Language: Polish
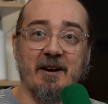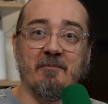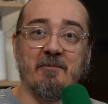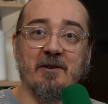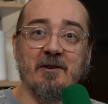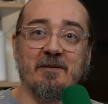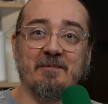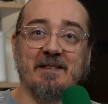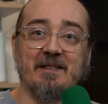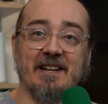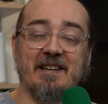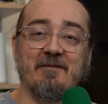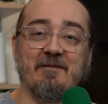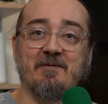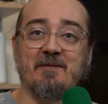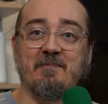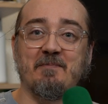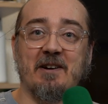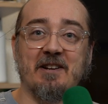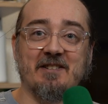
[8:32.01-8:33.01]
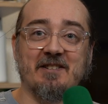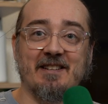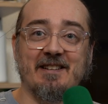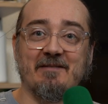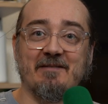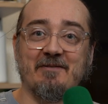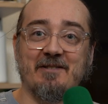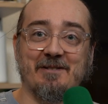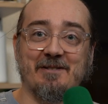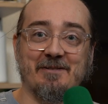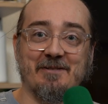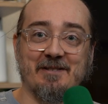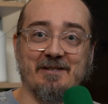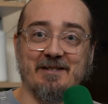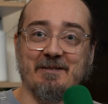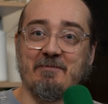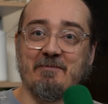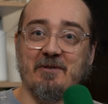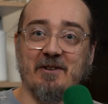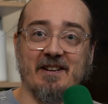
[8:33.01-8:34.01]
Moim takim smaczkiem, który
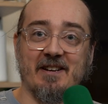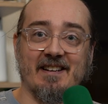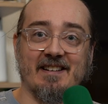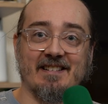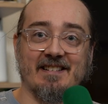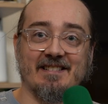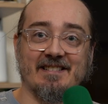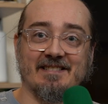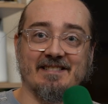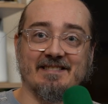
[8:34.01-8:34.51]
sobie e,